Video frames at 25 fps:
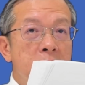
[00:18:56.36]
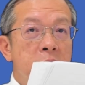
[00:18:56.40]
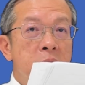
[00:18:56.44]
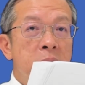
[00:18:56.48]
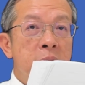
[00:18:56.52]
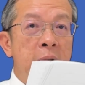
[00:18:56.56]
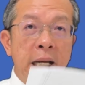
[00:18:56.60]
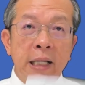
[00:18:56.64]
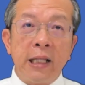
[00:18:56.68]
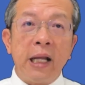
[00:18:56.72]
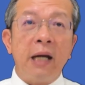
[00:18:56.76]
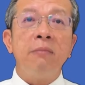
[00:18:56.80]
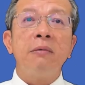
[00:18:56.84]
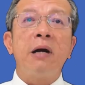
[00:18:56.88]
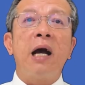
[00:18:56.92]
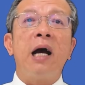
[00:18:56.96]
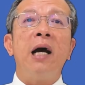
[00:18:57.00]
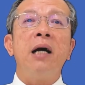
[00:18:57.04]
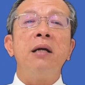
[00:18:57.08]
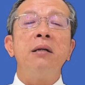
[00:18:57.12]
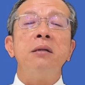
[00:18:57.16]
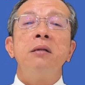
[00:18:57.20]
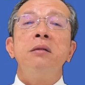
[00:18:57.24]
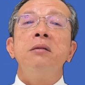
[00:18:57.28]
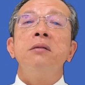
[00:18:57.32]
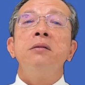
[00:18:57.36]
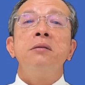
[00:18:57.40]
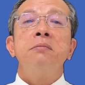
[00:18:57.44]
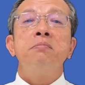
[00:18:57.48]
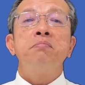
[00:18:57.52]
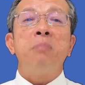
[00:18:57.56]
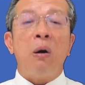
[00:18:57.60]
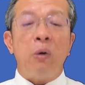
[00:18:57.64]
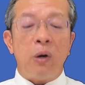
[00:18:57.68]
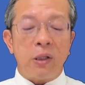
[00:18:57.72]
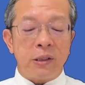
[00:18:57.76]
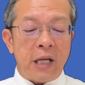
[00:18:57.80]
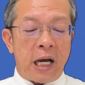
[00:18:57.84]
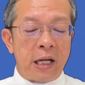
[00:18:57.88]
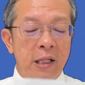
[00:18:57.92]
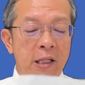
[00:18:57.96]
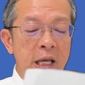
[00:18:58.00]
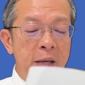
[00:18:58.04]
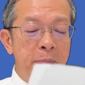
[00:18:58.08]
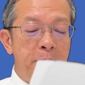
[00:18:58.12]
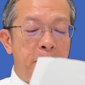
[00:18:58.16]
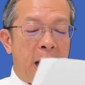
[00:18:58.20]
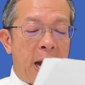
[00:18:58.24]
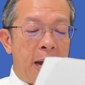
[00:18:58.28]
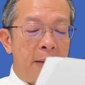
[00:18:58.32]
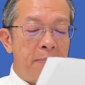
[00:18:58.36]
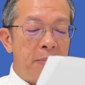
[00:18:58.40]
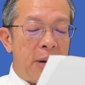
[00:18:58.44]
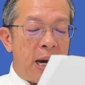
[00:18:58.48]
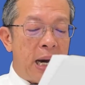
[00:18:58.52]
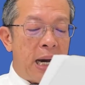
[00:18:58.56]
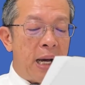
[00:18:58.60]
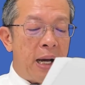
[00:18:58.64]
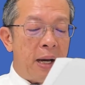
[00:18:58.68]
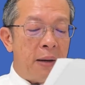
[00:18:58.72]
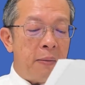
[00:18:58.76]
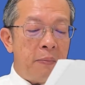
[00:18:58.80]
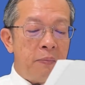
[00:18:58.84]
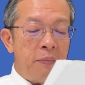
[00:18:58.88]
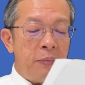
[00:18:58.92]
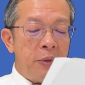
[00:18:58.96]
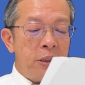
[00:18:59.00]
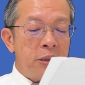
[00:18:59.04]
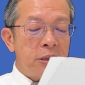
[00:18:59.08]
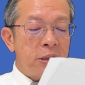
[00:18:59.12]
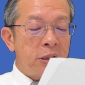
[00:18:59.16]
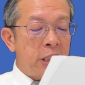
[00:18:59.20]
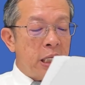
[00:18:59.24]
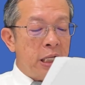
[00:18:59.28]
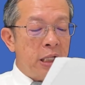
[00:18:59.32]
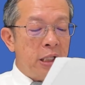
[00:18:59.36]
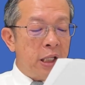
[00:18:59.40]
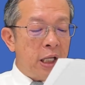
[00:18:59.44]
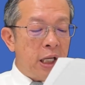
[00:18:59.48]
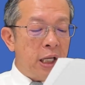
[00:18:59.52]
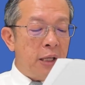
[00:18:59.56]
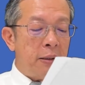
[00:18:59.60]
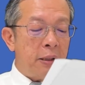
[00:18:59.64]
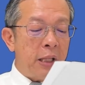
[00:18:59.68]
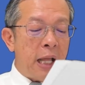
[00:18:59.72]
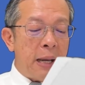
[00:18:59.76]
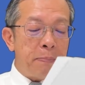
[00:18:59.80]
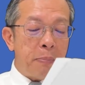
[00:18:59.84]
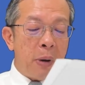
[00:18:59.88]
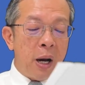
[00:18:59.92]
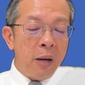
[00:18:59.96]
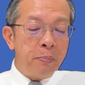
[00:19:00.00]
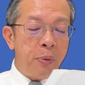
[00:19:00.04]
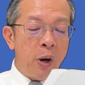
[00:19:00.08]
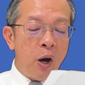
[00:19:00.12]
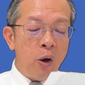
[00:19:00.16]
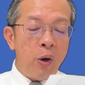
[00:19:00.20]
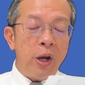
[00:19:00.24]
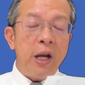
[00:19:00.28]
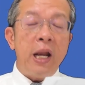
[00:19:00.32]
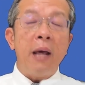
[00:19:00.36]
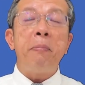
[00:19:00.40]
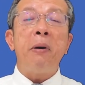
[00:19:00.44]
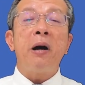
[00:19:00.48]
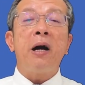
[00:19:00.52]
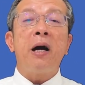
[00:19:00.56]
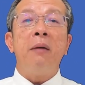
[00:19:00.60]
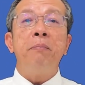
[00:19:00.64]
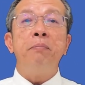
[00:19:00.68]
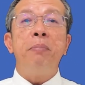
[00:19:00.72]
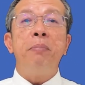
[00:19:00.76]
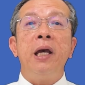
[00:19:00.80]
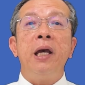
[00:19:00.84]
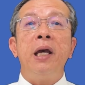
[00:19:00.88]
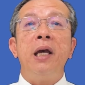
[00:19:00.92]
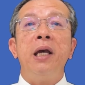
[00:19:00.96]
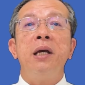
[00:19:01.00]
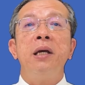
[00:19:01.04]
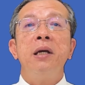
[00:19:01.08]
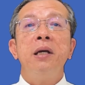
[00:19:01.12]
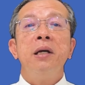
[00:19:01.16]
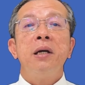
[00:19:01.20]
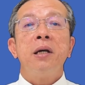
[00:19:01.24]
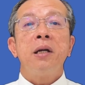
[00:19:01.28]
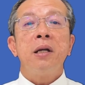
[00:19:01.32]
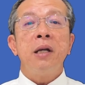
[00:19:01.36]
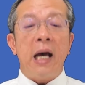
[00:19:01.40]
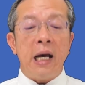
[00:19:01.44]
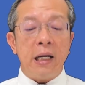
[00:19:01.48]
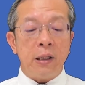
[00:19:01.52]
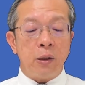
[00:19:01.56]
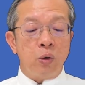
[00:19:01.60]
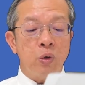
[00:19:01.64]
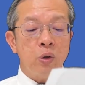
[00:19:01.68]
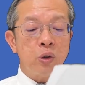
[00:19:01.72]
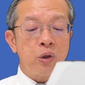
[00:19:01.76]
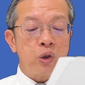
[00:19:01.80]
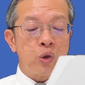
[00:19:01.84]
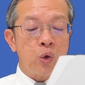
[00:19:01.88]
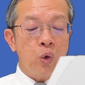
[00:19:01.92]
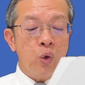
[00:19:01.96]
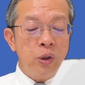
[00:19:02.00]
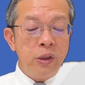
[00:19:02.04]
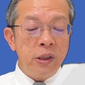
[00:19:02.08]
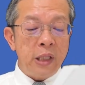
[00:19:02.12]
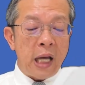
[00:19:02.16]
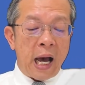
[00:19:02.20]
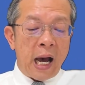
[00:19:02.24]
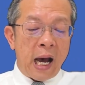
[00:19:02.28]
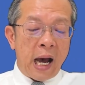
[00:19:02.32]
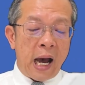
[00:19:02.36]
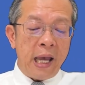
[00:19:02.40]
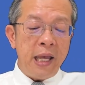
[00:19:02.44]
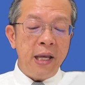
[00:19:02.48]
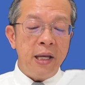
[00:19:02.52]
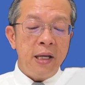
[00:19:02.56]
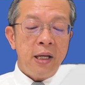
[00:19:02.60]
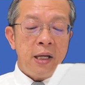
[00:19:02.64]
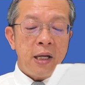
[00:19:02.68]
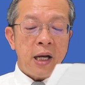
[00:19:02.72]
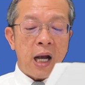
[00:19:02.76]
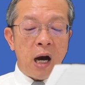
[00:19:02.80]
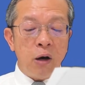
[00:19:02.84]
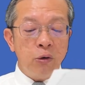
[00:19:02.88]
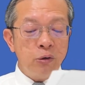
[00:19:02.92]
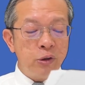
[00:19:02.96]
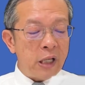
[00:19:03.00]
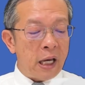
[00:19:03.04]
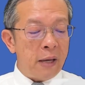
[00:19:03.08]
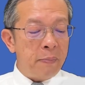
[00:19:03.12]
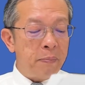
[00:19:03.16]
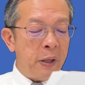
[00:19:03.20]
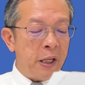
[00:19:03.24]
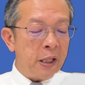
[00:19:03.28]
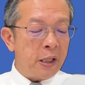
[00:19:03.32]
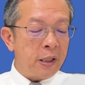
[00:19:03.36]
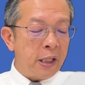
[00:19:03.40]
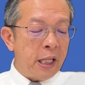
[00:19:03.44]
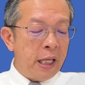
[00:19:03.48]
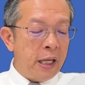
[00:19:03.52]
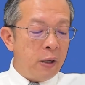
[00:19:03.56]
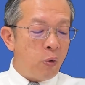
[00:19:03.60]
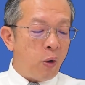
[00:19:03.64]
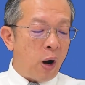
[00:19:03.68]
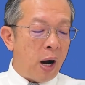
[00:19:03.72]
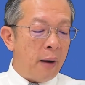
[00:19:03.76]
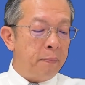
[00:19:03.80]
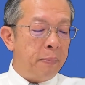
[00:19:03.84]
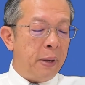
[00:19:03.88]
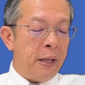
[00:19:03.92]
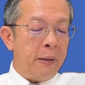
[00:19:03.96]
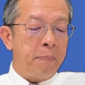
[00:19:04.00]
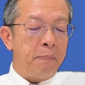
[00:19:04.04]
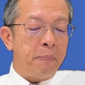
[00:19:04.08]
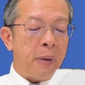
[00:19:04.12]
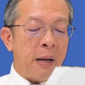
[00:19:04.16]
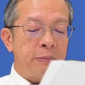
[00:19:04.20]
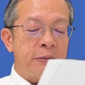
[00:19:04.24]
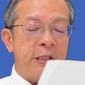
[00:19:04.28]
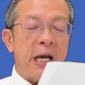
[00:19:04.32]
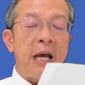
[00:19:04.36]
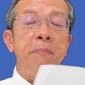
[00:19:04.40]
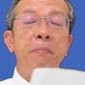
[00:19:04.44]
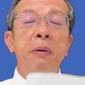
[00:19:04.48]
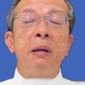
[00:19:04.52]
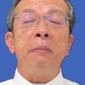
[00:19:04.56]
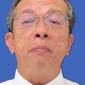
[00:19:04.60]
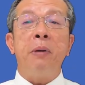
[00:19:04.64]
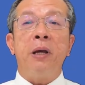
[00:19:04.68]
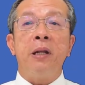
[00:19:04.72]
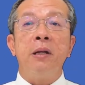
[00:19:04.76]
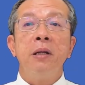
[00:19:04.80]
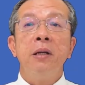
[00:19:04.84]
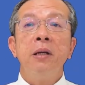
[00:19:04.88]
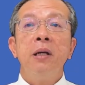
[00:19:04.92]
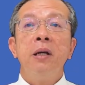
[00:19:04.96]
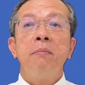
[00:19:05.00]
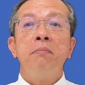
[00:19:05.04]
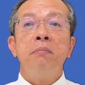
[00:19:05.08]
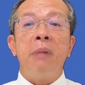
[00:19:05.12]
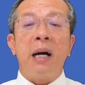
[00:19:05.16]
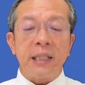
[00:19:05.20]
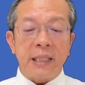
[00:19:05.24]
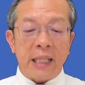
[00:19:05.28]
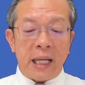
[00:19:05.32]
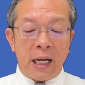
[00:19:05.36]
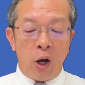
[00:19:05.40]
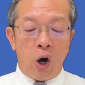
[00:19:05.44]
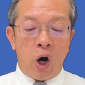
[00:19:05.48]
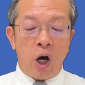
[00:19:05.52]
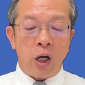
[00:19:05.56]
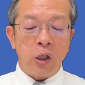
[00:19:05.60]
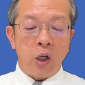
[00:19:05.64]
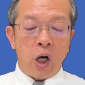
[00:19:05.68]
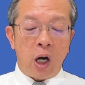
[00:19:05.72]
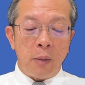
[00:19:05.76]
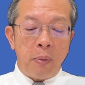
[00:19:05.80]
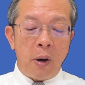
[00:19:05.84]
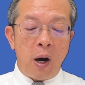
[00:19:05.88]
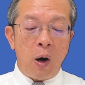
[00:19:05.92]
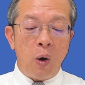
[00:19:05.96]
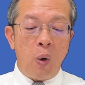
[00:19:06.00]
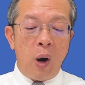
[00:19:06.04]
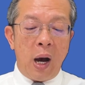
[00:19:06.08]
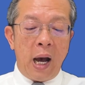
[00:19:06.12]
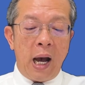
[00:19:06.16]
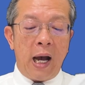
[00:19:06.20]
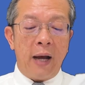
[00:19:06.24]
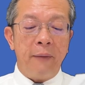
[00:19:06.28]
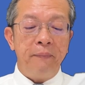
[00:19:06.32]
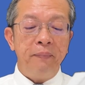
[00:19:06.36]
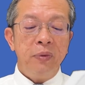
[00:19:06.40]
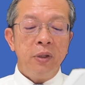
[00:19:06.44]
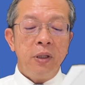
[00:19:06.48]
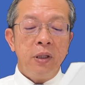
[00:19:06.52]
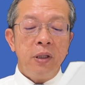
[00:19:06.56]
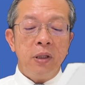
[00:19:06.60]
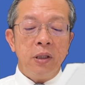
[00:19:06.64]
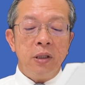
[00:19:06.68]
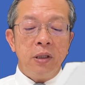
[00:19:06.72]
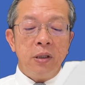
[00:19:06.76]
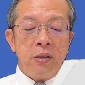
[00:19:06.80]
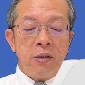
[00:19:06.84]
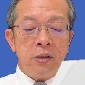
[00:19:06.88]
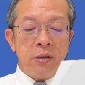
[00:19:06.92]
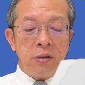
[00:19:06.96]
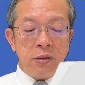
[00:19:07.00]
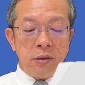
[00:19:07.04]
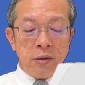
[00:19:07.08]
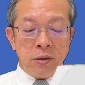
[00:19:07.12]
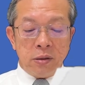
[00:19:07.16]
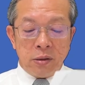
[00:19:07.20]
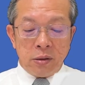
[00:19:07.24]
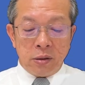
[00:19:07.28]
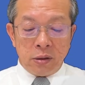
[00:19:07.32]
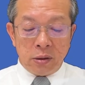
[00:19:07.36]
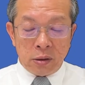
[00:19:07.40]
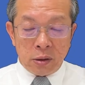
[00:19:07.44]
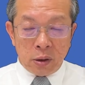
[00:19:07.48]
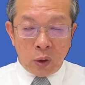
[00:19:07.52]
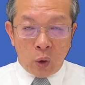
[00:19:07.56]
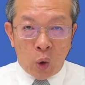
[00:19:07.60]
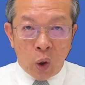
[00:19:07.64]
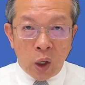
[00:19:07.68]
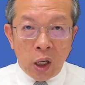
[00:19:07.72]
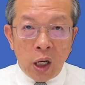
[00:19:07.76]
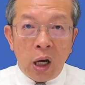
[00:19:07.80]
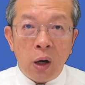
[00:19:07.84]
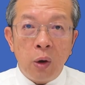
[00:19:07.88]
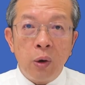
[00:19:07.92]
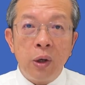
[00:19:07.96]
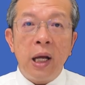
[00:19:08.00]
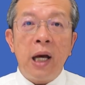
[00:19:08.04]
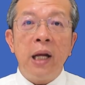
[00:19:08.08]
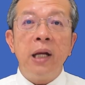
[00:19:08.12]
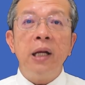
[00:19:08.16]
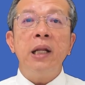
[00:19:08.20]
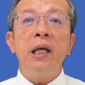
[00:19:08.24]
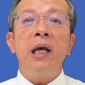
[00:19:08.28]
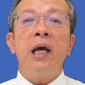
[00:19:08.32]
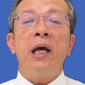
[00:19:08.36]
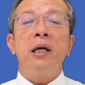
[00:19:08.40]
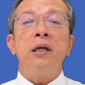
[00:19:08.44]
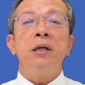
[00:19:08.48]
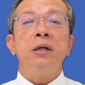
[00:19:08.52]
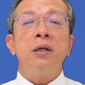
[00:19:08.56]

ในท่ามกลางประวัติศาสตร์ที่ผ่านมา สิ่งที่ได้เปิดเผยไว้ในพระคัมร์ ได้ถูกสูญหาย เข้าใจผิด ตีความผิดปรับใช้ผิดผิด มาตลอดก็เพราะว่าคนเหล่านั้นเนี่ย